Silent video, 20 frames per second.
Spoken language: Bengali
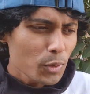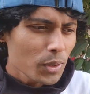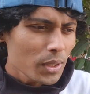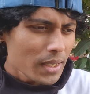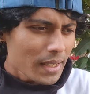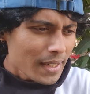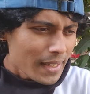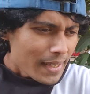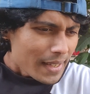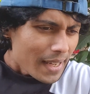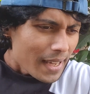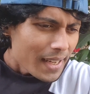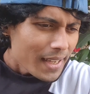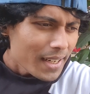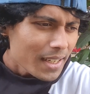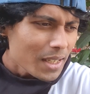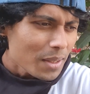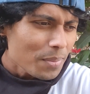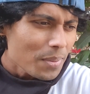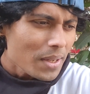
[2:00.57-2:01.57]
তুই এই
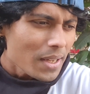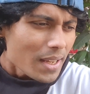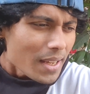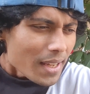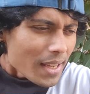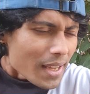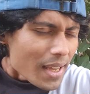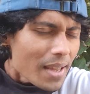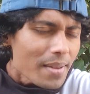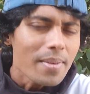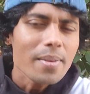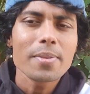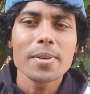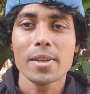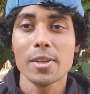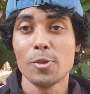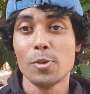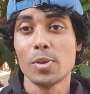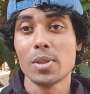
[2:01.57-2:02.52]
গেট আপে এইভাবে কেন